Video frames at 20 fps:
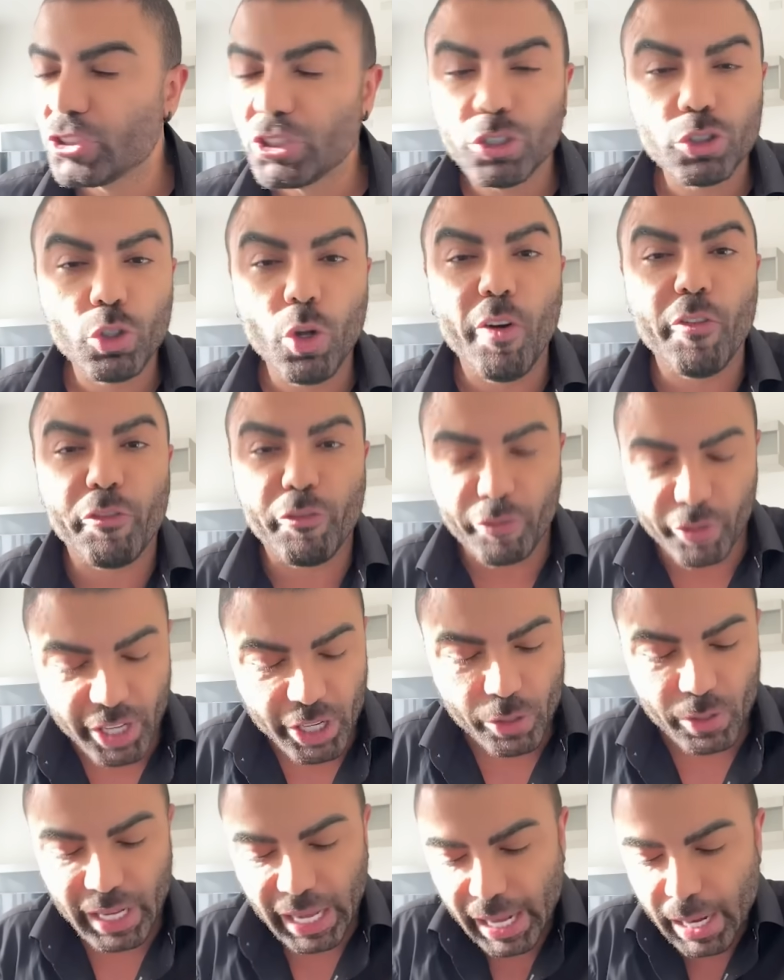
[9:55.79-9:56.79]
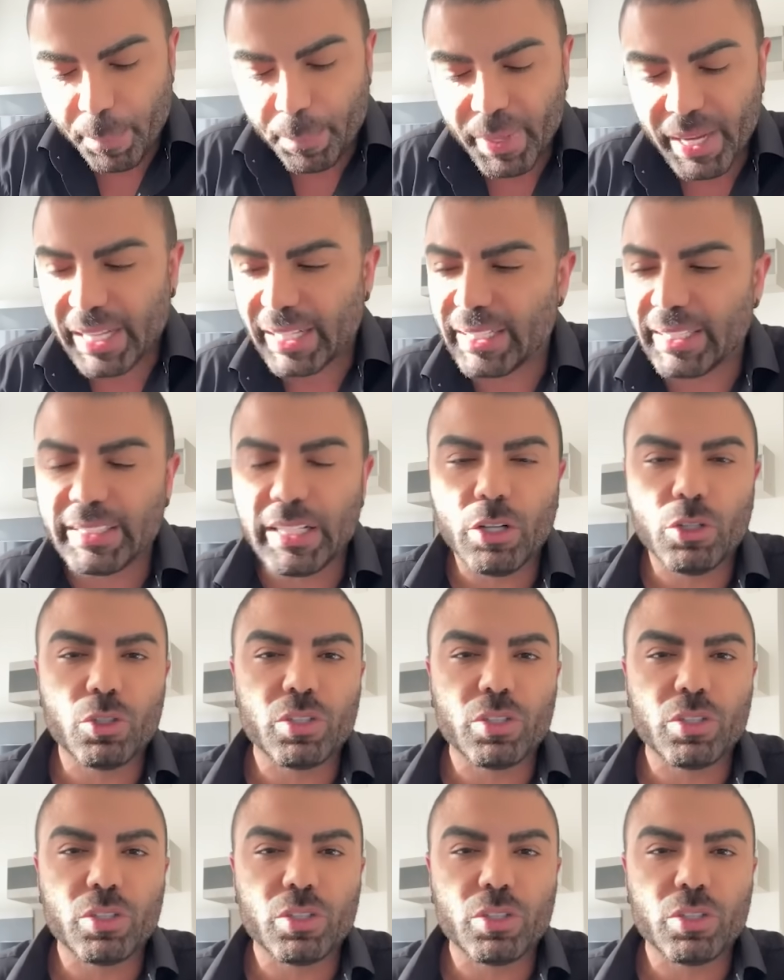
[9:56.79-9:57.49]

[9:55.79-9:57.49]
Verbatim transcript: De no fim, o cara pega lá, não,